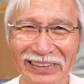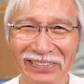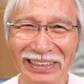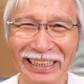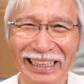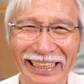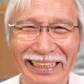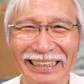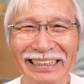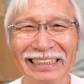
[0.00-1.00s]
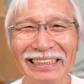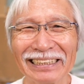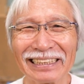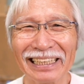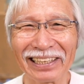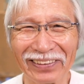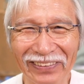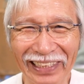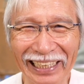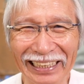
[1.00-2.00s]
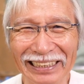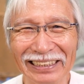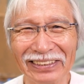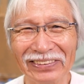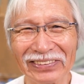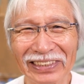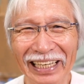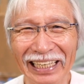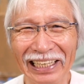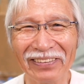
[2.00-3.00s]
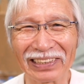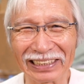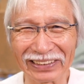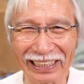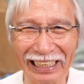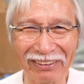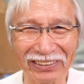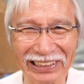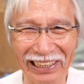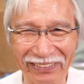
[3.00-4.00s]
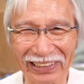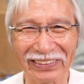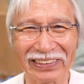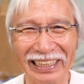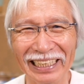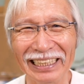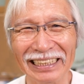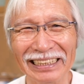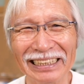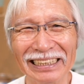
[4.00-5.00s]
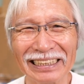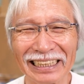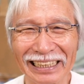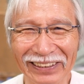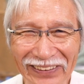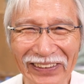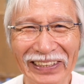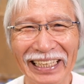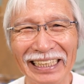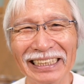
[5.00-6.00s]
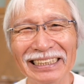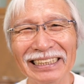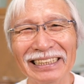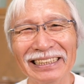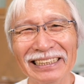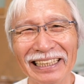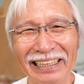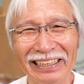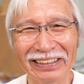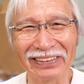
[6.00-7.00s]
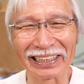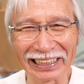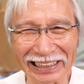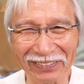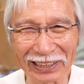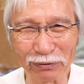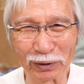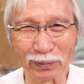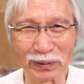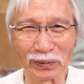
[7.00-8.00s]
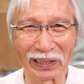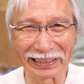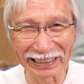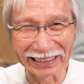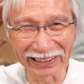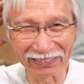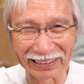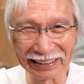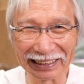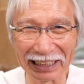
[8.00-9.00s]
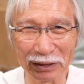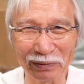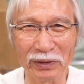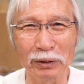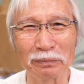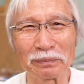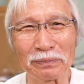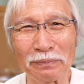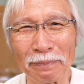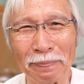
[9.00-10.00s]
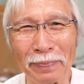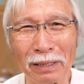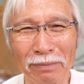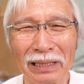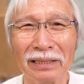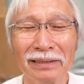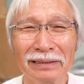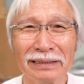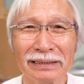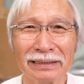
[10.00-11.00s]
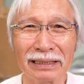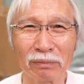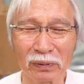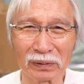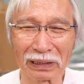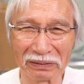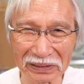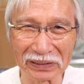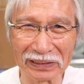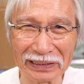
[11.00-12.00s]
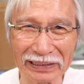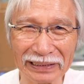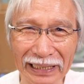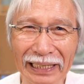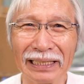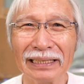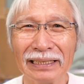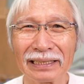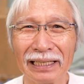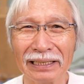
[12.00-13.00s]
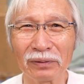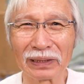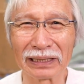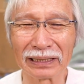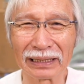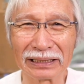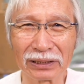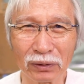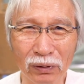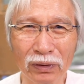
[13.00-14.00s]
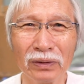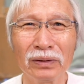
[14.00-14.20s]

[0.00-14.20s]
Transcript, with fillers: う正直が、結構ね、どのくらい絵を描くときね、ドジなのかとかね、なんかいろいろね、えー、分かってしまって僕もちょっと恥ずかしいとこあるんですけども、まあ、でも楽しくね、会員の方々ちと、